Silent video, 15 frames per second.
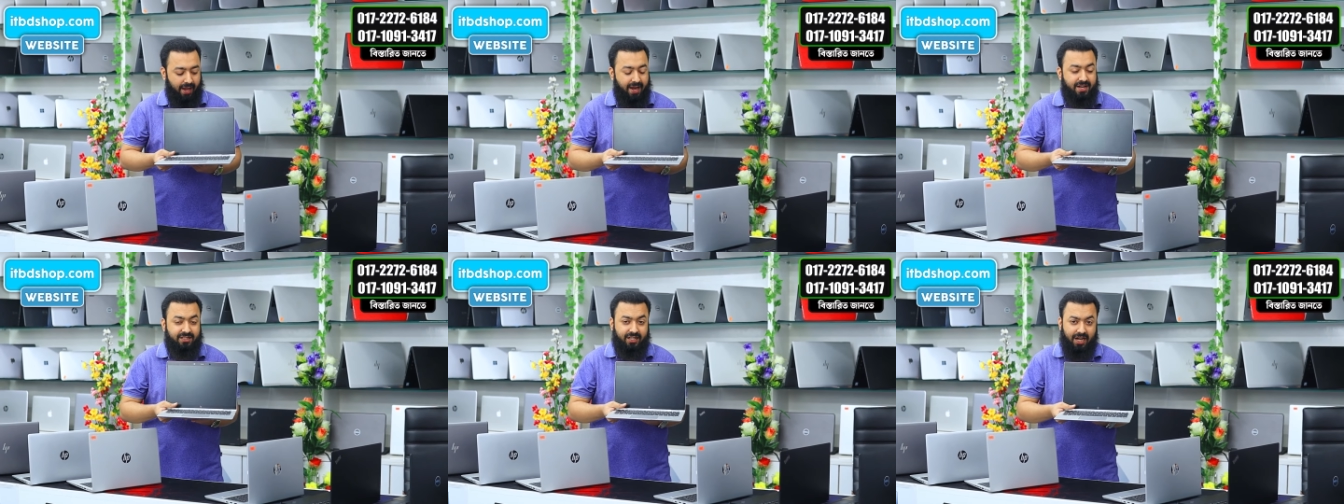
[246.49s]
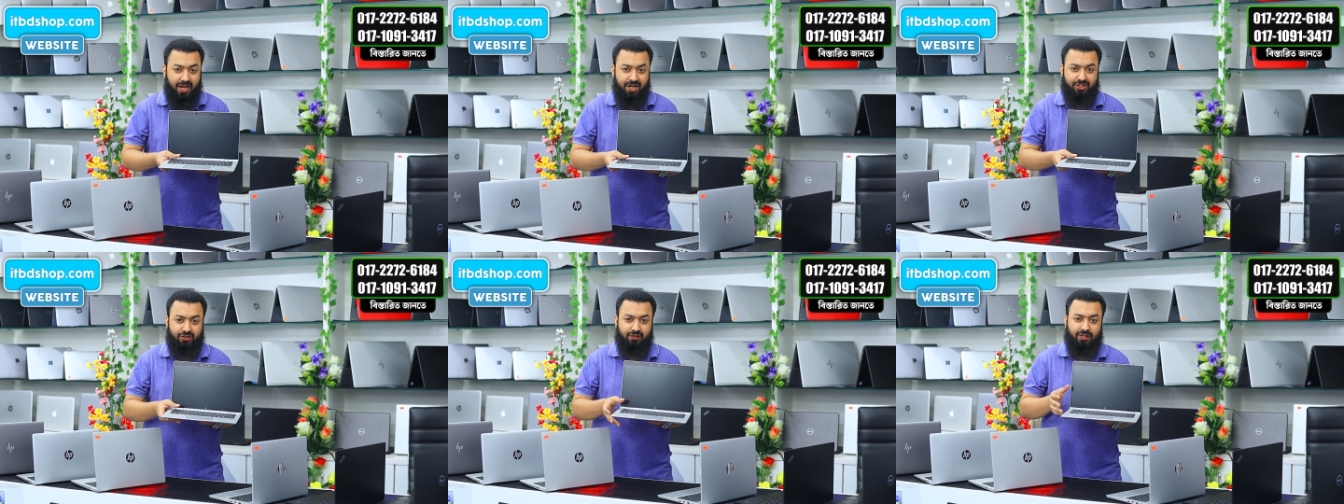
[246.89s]
এইট
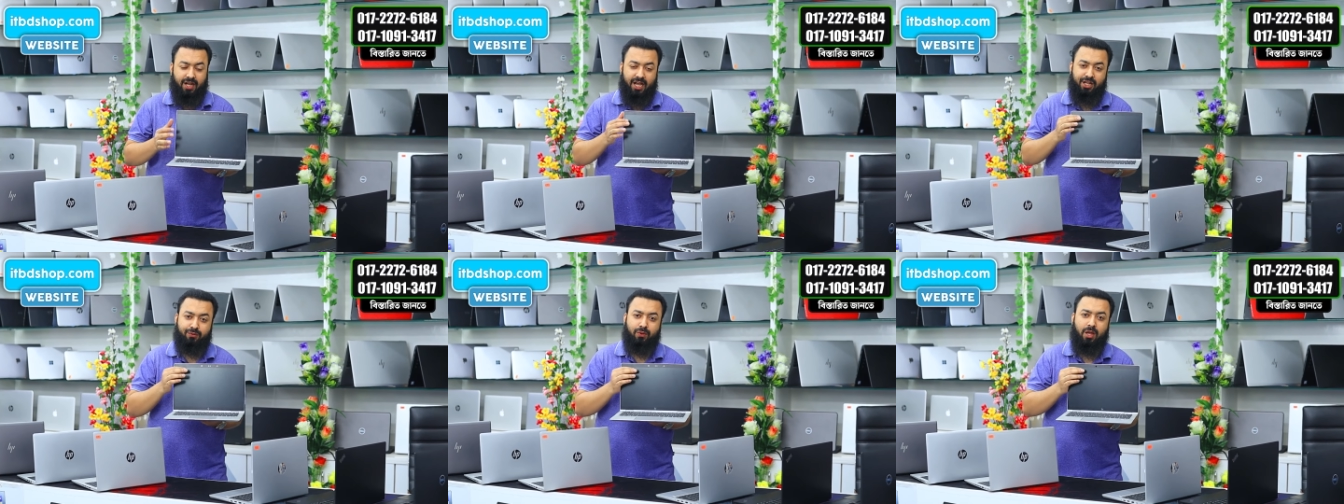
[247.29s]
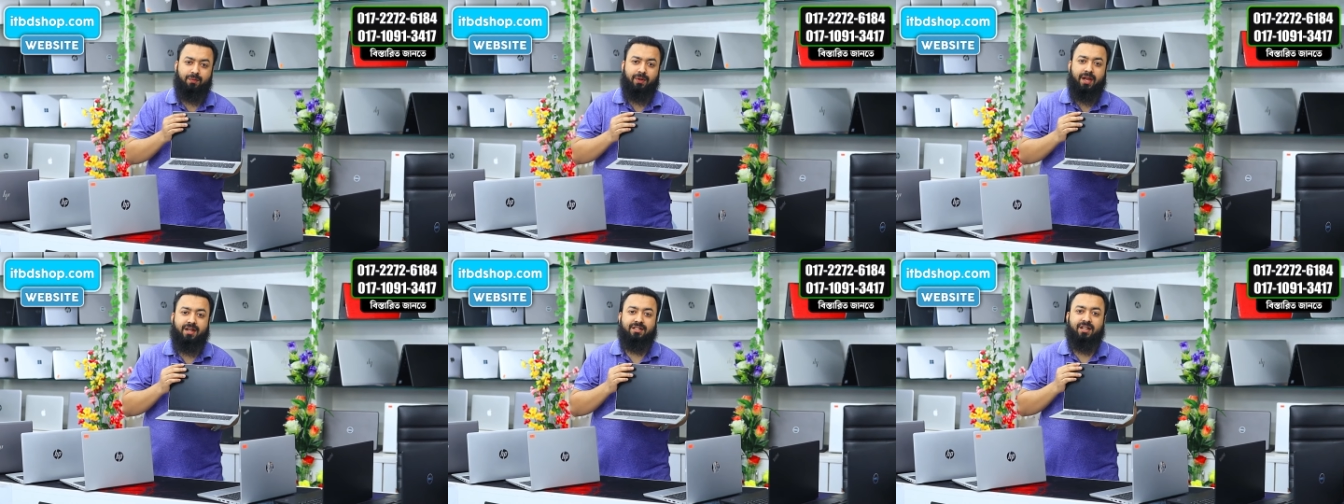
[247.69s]
জেনারেশন আই ফাইভ
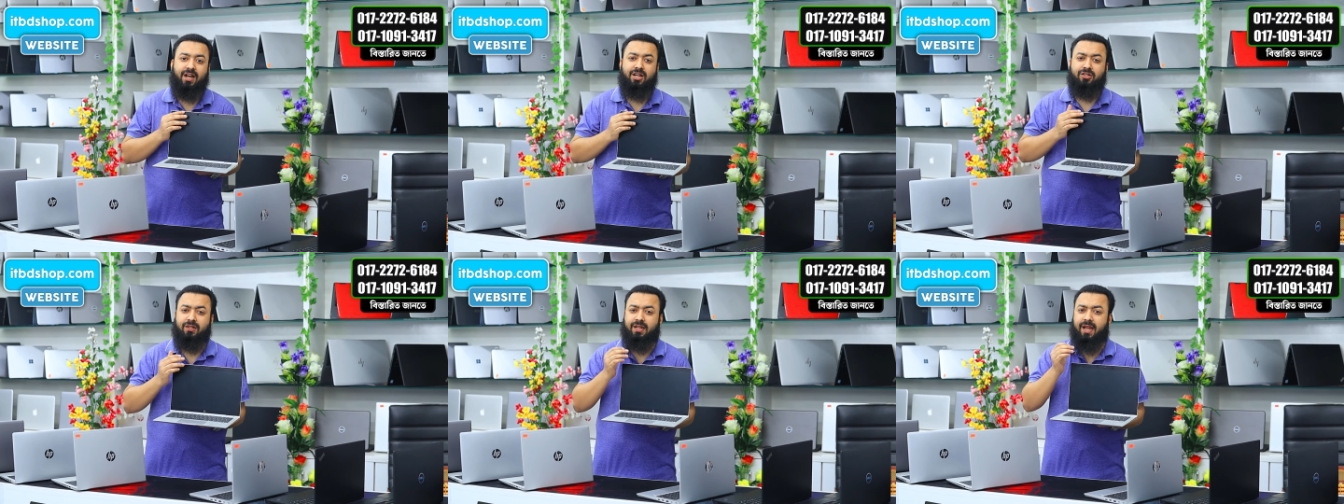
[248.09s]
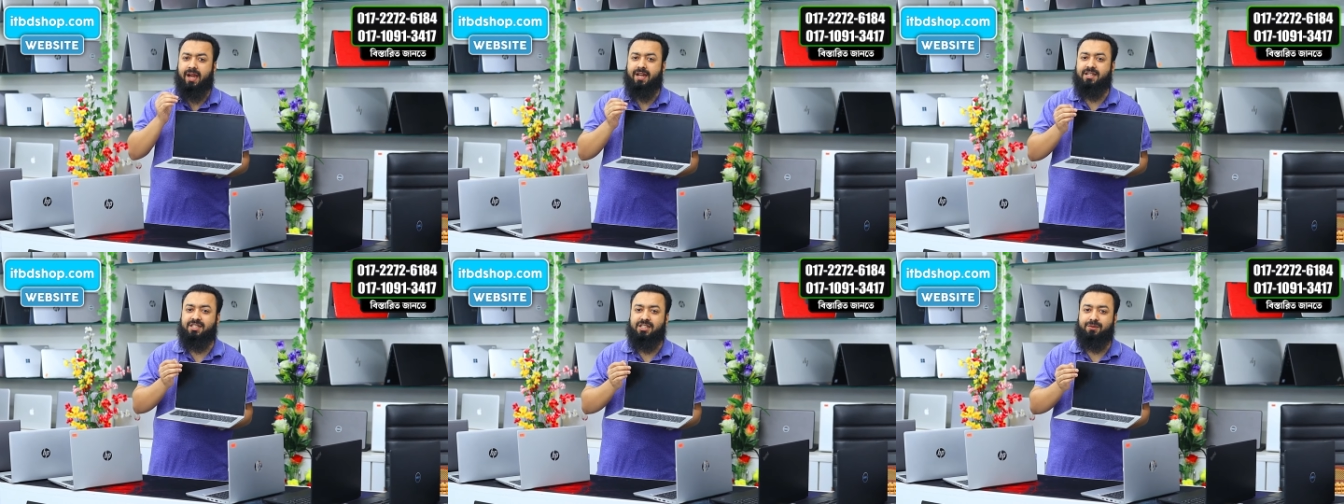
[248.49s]
এইট জেনারেশন
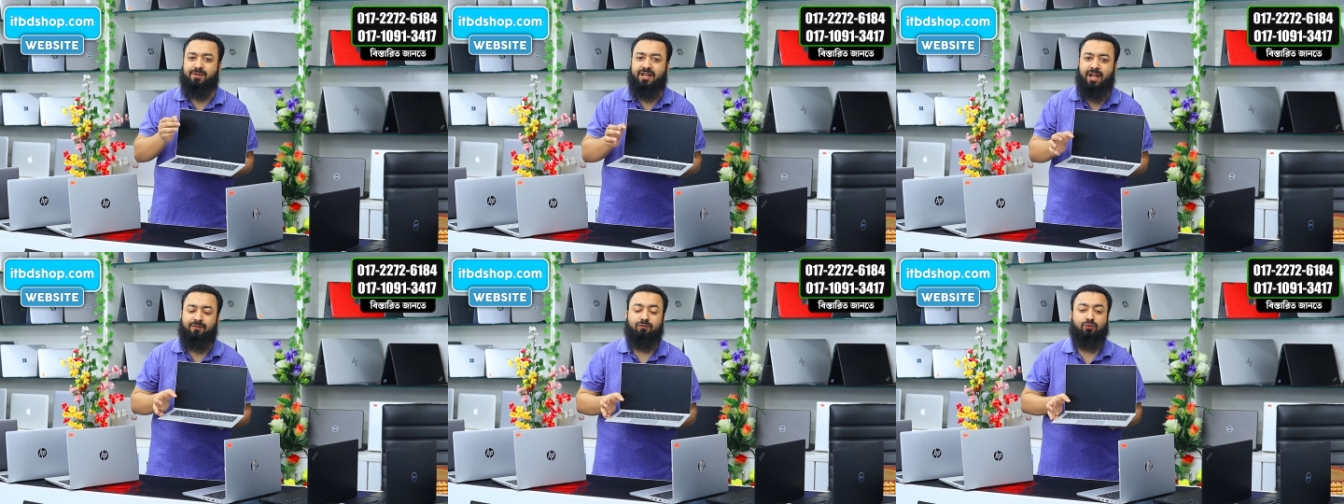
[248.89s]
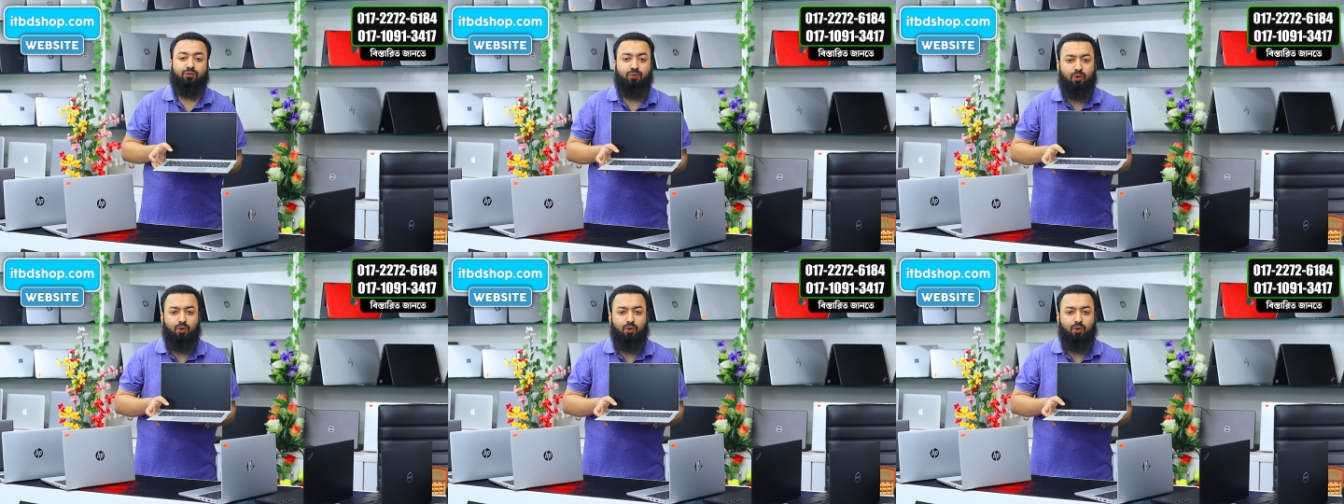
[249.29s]
এইট জিবি র্যাম